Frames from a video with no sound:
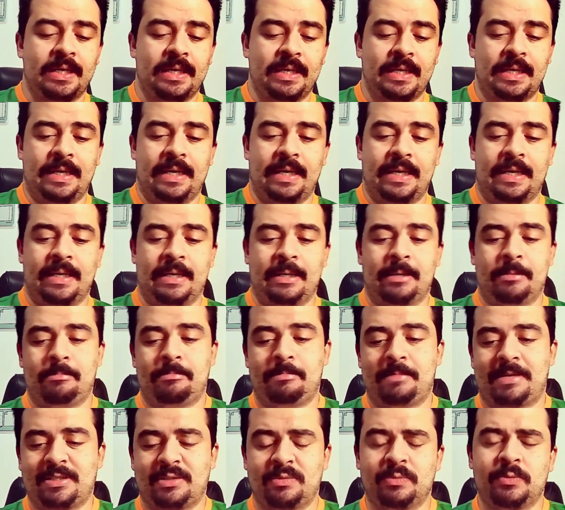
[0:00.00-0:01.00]
É,
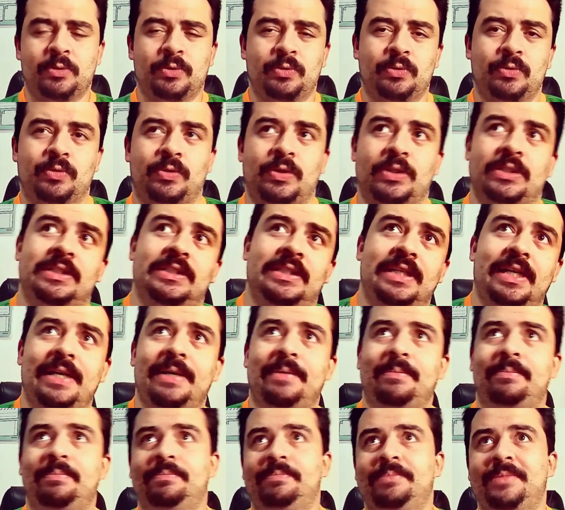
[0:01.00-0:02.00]
as substituições até
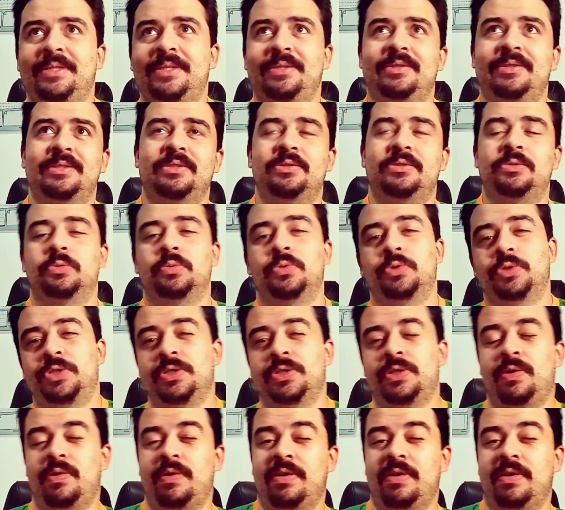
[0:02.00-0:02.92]
meio que surtiram